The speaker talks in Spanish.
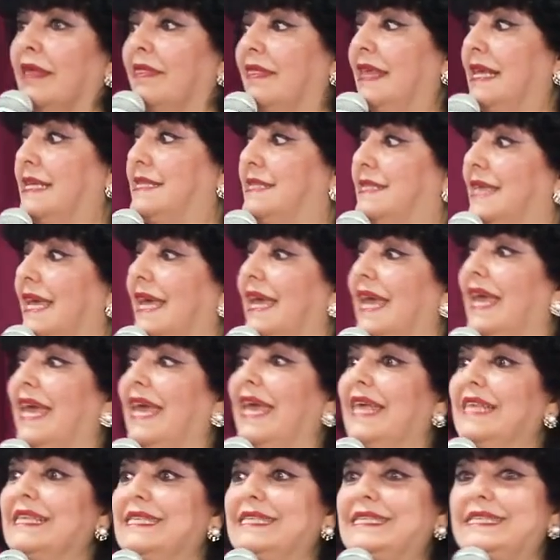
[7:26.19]

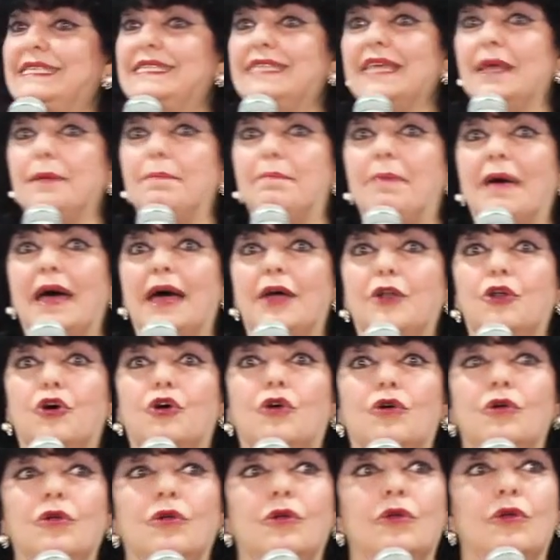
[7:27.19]
dice, se
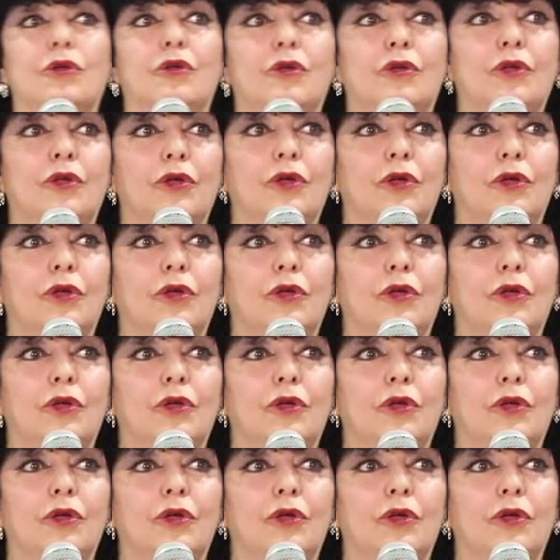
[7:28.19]
paró